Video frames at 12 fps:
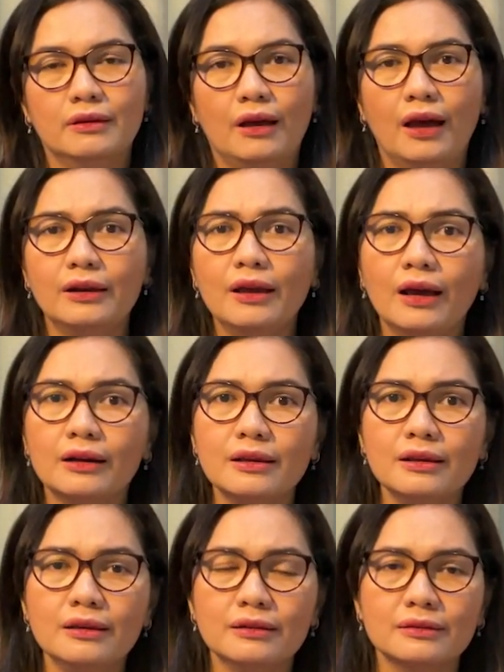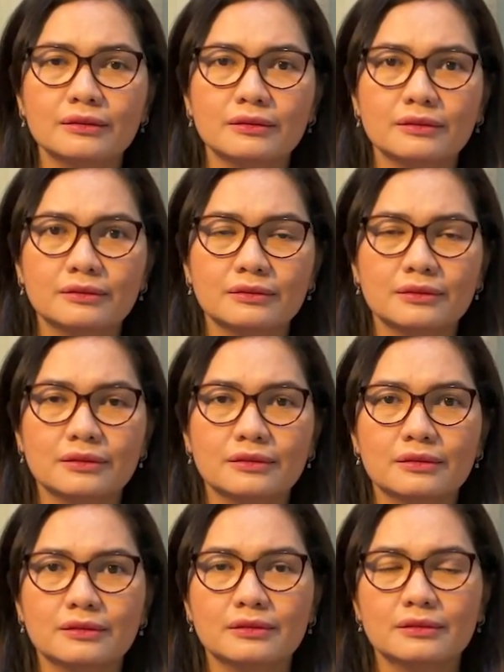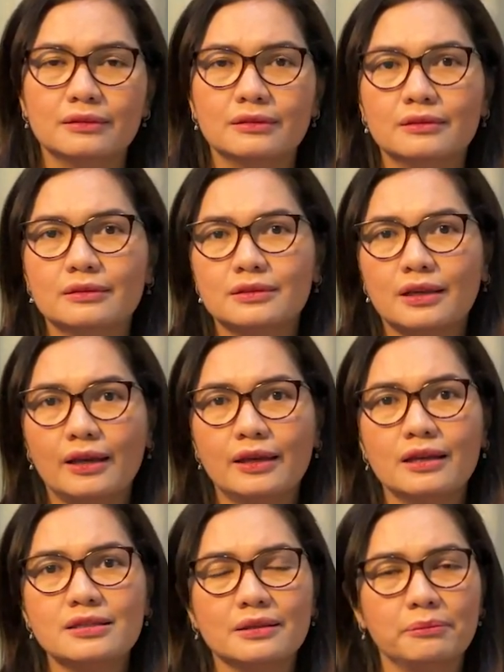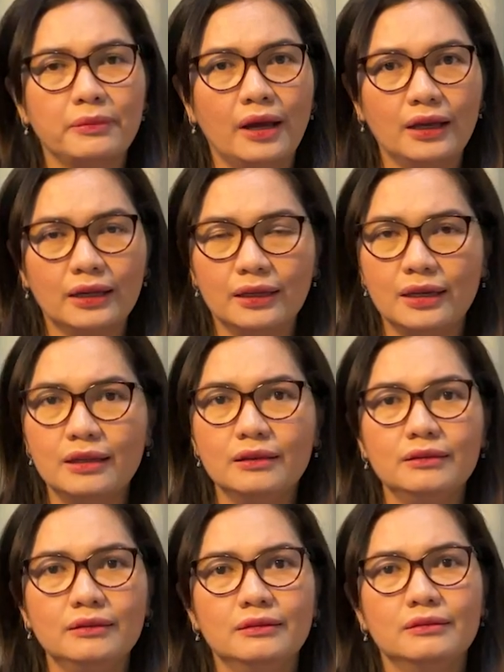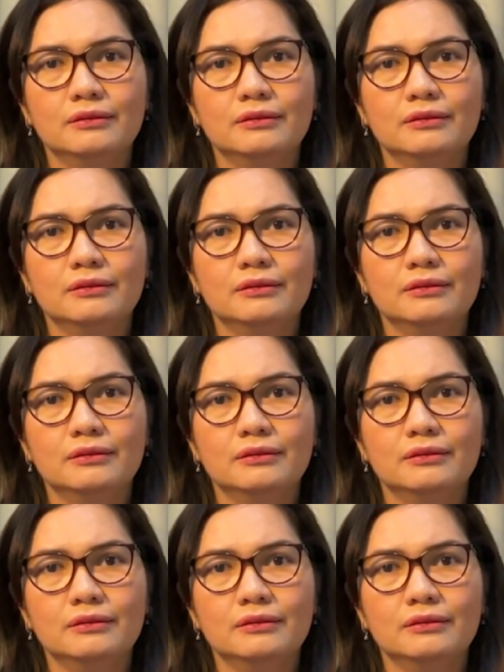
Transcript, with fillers: Hari-hari saya semakin